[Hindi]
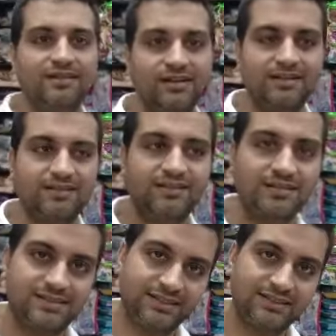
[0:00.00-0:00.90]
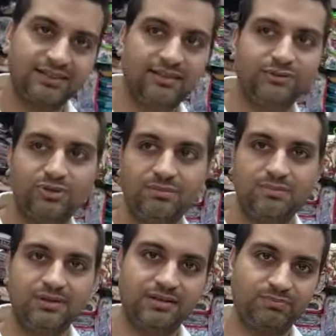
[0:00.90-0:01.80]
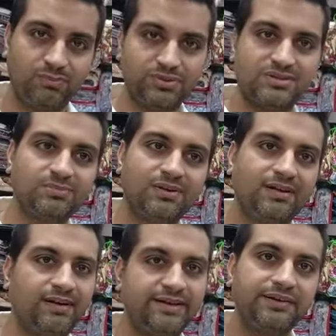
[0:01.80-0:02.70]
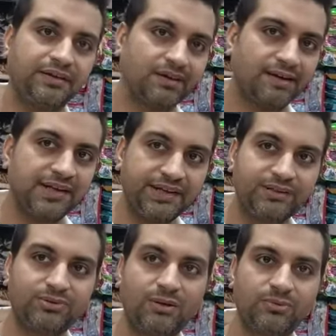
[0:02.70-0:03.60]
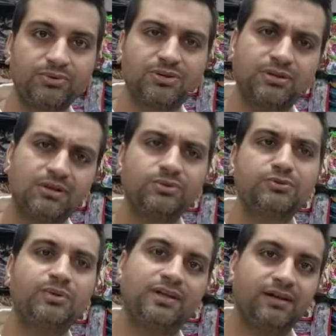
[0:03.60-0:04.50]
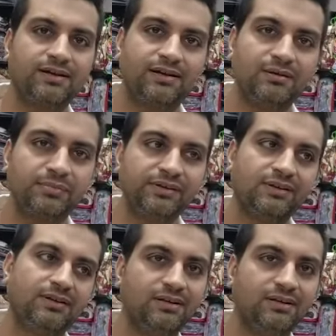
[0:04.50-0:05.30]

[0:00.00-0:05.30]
जगह के साथ जस्टिस करना है तो आप अगर पॉसिबल है आइए आएंगे तो आपको इतना कुछ मिलेगा यहाँ पे